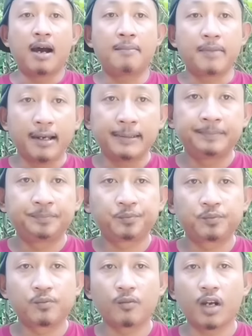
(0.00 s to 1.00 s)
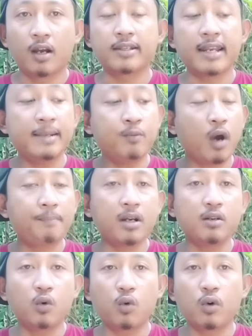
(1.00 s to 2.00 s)
Paham ya? Nah, jadi buat
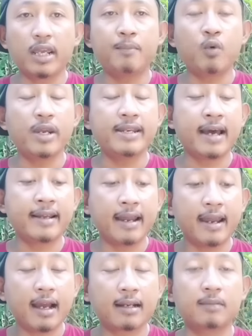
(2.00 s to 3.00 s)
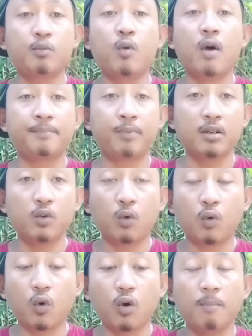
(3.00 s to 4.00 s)
pendukung Ibu Ida Dayak, buat
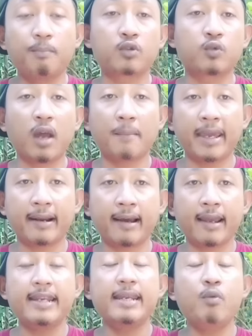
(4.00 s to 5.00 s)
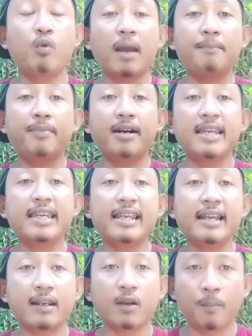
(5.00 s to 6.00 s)
pendukung pesulap merah ini bukan
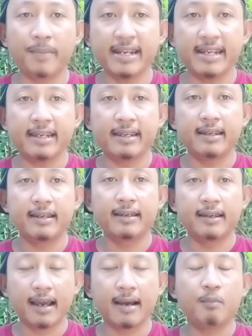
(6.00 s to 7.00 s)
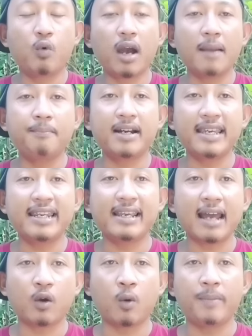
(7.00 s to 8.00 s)
pengiringan opini, ya, bukan
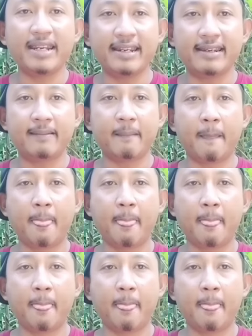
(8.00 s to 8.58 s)
pengiringan opini.